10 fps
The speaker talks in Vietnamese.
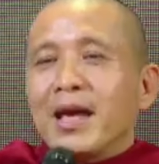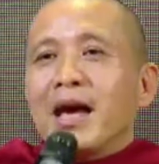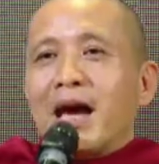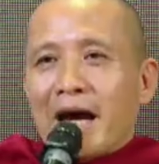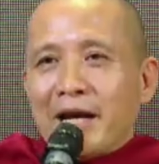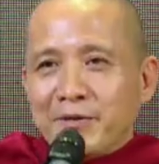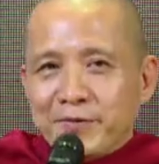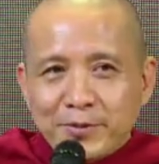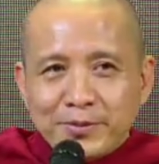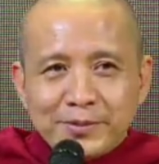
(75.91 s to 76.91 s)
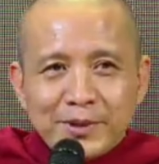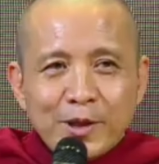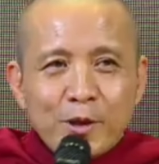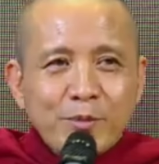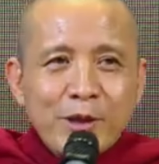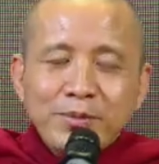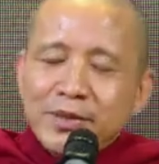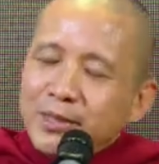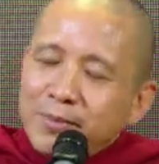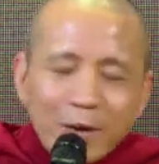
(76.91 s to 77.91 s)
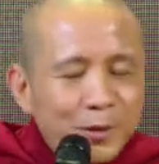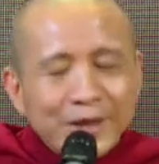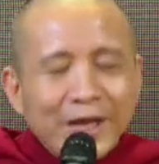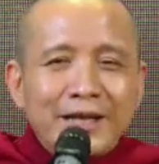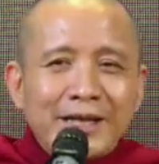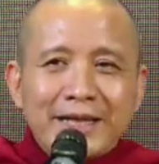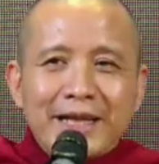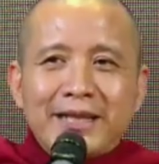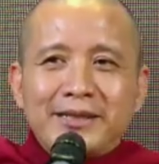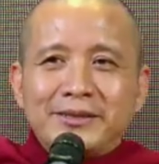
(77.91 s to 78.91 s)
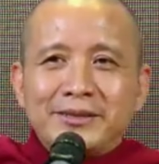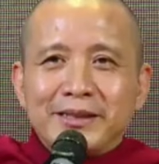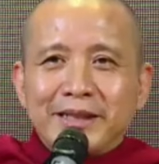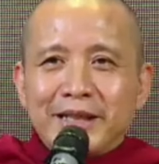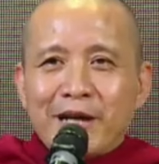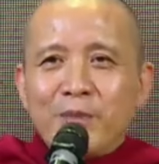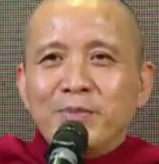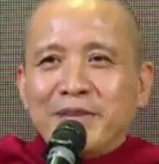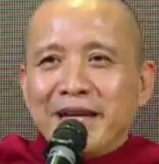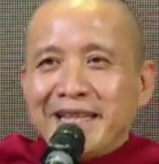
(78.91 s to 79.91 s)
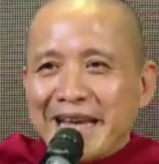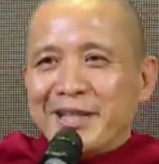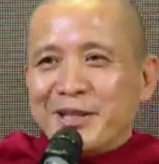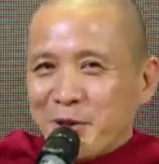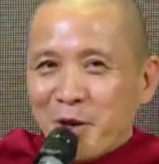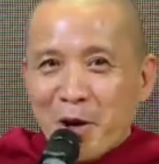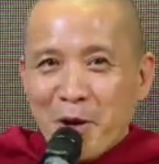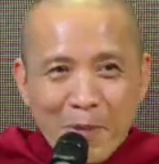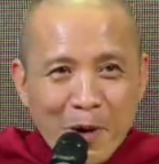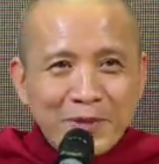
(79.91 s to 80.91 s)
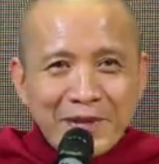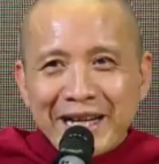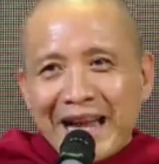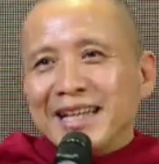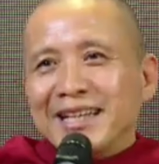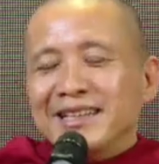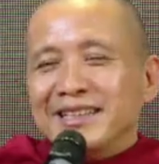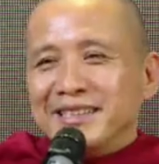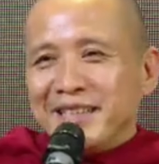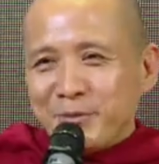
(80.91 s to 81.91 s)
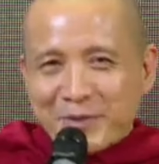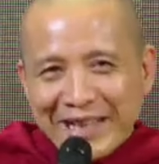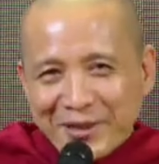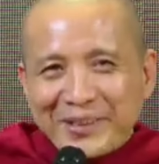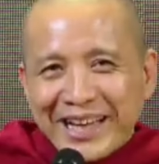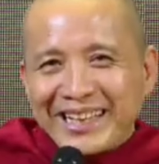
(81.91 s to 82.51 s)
hạnh phúc cũng giống như bầu trời này vậy không chỉ dành cho một riêng ai xin một càng vỗ tay